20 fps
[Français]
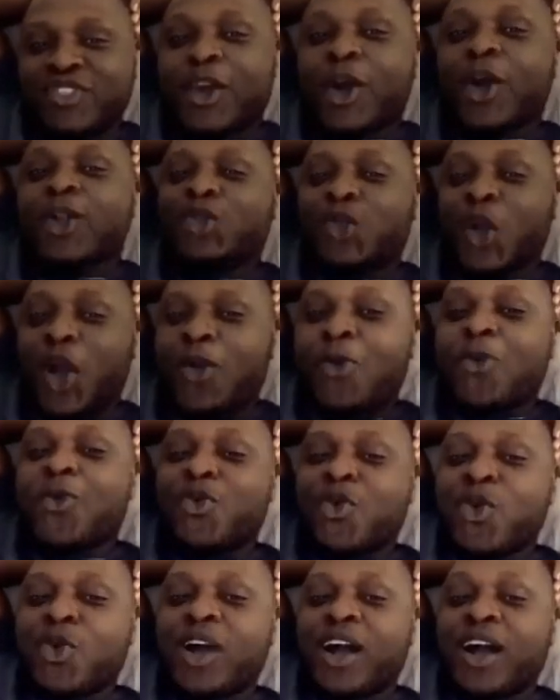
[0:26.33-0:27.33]
Que tu as
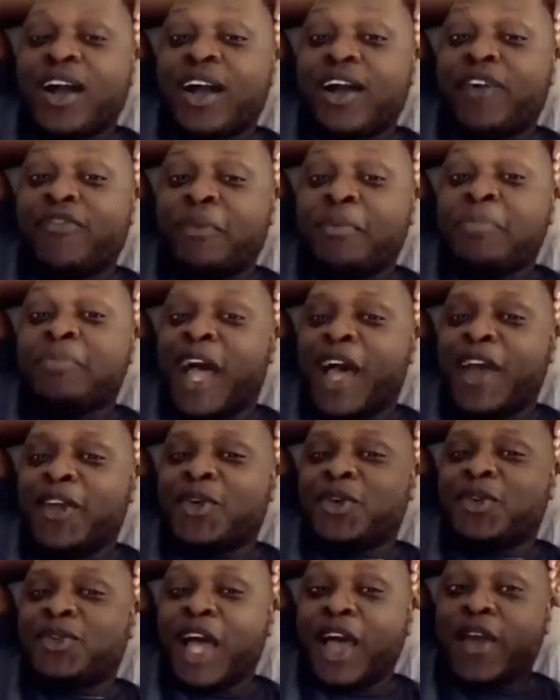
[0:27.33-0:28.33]
Kungo Kanga Vimda
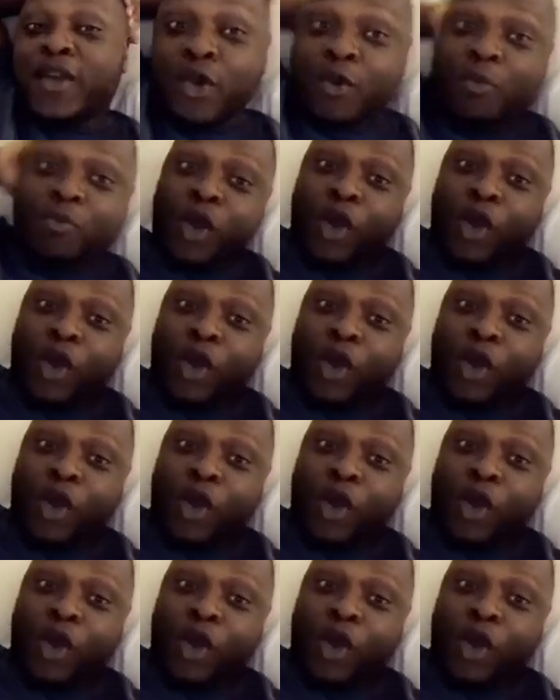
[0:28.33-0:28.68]
Yonda Yo.